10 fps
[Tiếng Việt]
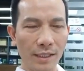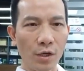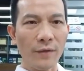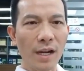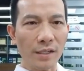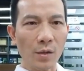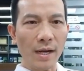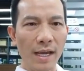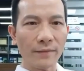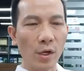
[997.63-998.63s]
thì nó vẫn ở
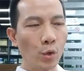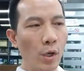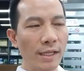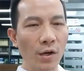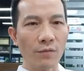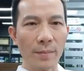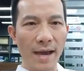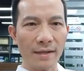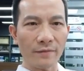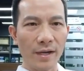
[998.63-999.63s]
trong này và nó truyền thông với
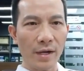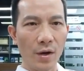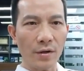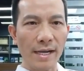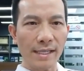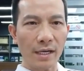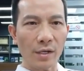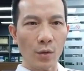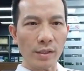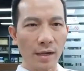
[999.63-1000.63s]
bạn, và nó gây ra
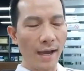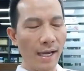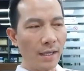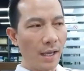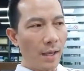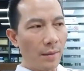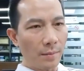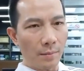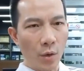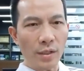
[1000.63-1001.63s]
cái nỗi sợ hãi.
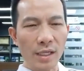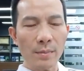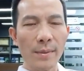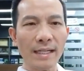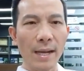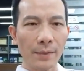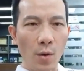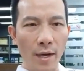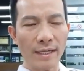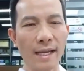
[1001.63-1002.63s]
Mỗi khi mà bạn gặp
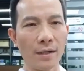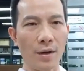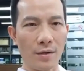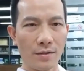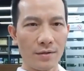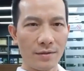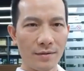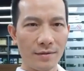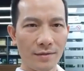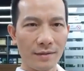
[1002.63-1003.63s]
cái hoàn cảnh đó
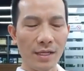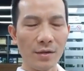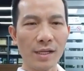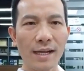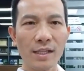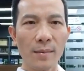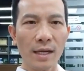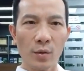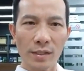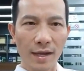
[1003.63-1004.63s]
thì nó sẽ gây cho
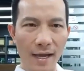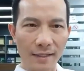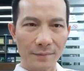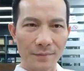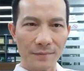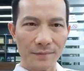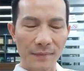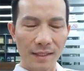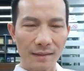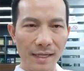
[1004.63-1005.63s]
bạn nỗi sợ hãi.
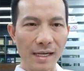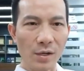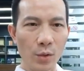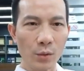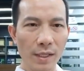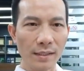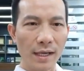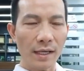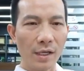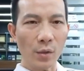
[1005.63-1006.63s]
Đây là điều đầu tiên,
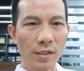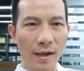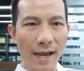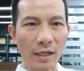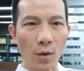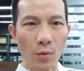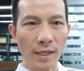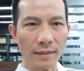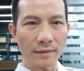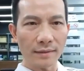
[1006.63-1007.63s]
cái nỗi sợ hãi nó không có
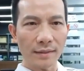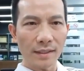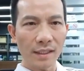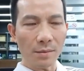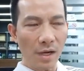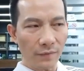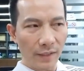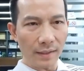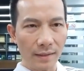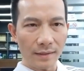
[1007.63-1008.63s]
thật, nhưng bởi
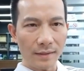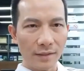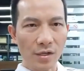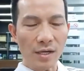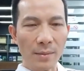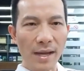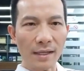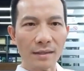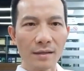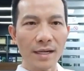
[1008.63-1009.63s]
vì trước đây
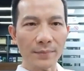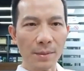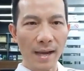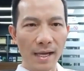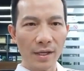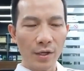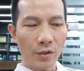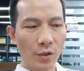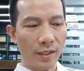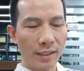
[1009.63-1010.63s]
bạn đã từng gặp thất bại
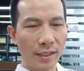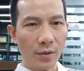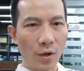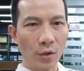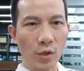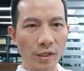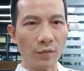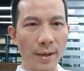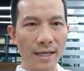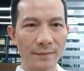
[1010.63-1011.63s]
cho nên cái điều đó nó truyền
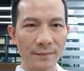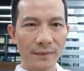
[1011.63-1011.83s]
thông với bạn.